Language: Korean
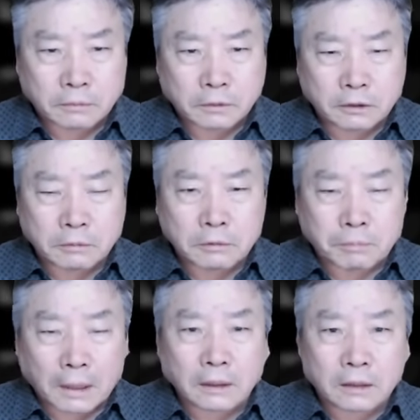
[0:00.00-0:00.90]
어쩌면
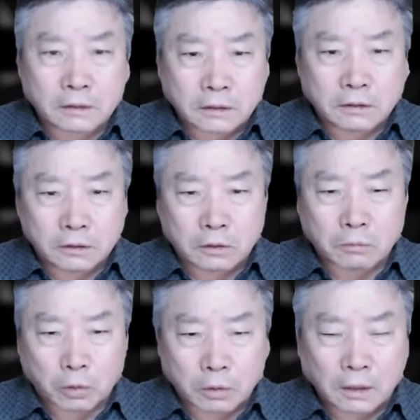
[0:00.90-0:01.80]
바닥을 찍었는지도
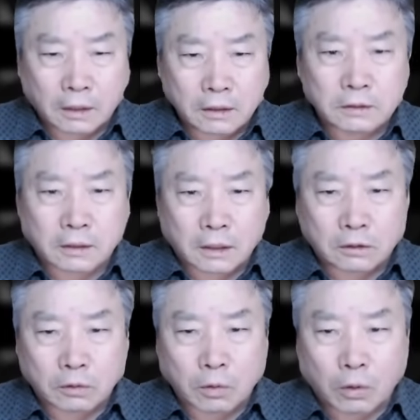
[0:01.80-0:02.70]
모른다 이런
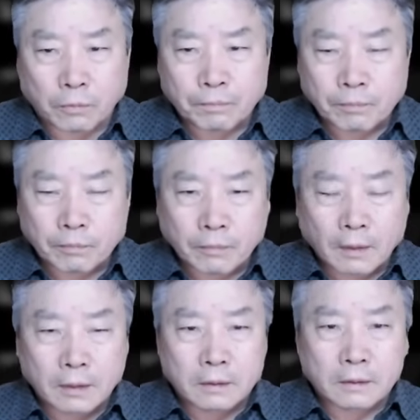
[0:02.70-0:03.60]
생각이 들고
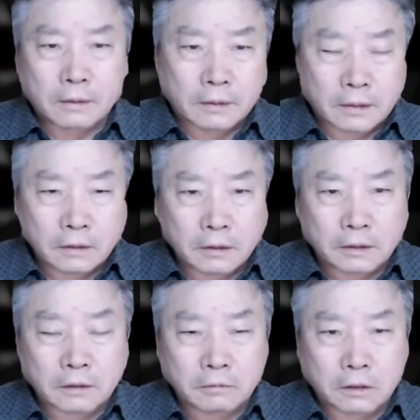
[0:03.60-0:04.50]
에, 그런데
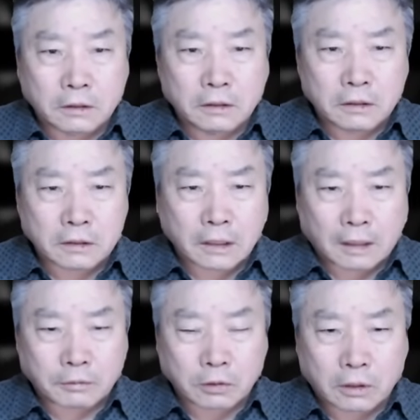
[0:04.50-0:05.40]
지금 김건희 여사를
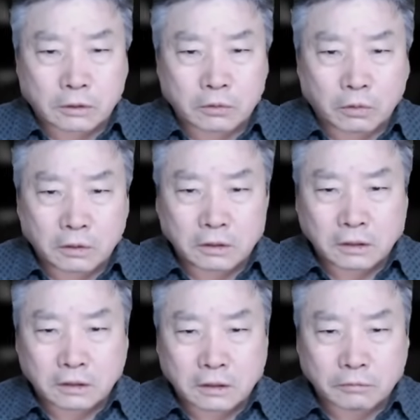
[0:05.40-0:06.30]
앞세워가지고
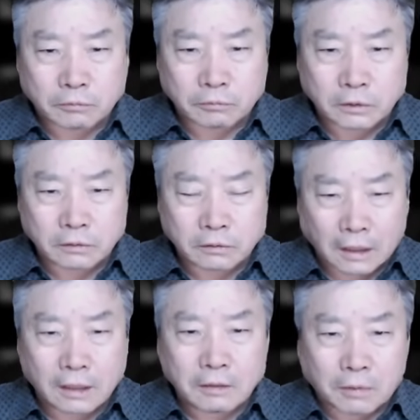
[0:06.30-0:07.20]
이들이 지금 뭐
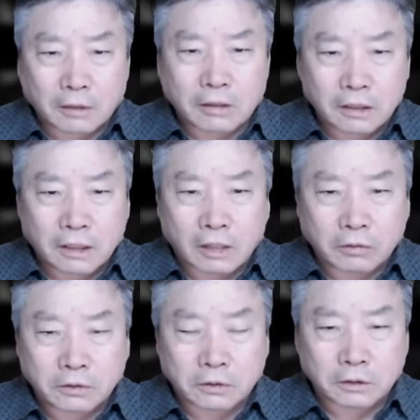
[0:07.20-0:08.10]
난리 발광을
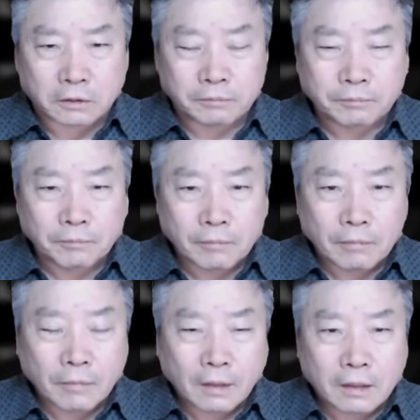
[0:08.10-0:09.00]
하고 있죠, 지금.
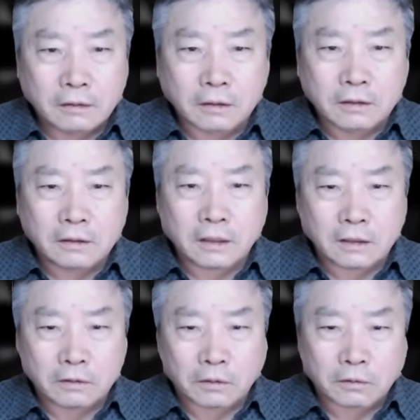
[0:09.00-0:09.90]
근데
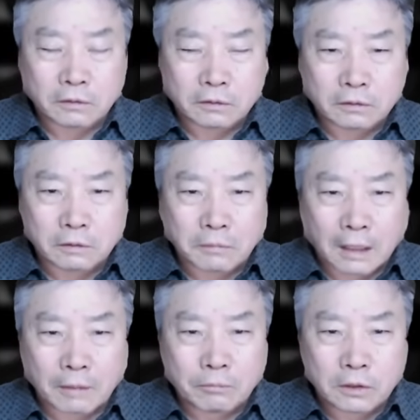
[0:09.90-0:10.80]
거기에는요, 정말
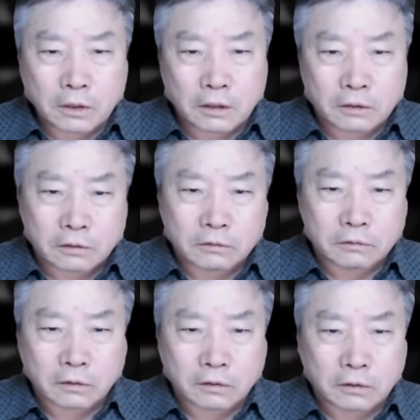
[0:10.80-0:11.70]
합리적인
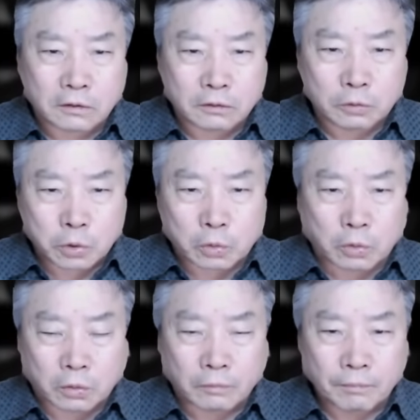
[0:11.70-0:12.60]
어떤 그
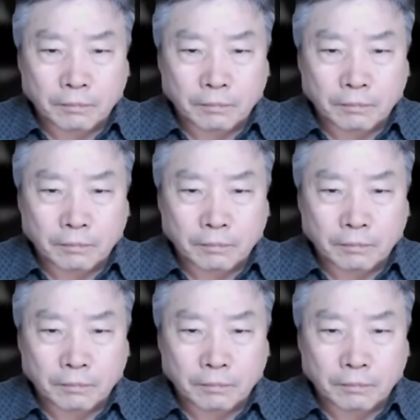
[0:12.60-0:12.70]
추궁,